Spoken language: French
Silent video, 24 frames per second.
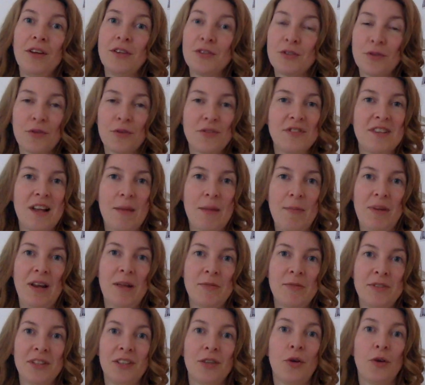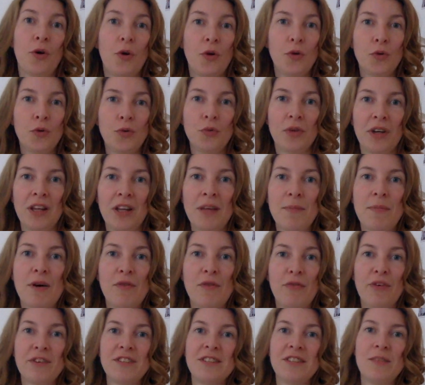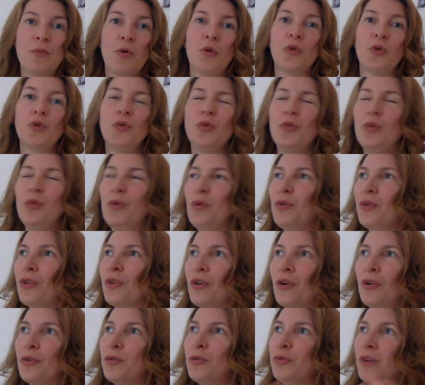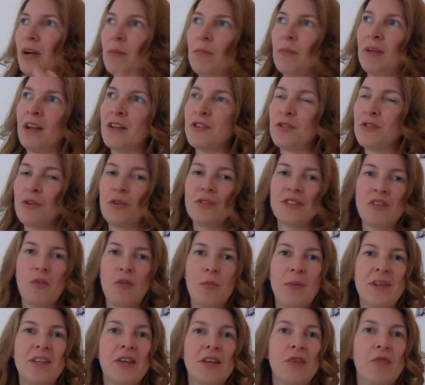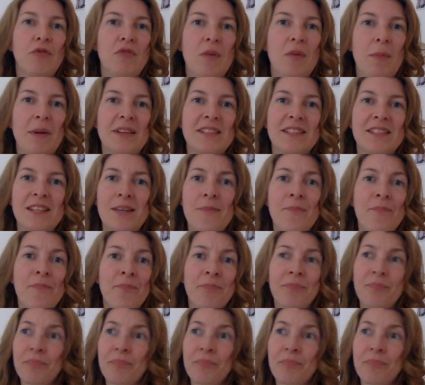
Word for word: sociable, il a besoin d'être entouré, pas forcément tout le temps entouré plein de gens, ça ne veut pas dire que vous devez passer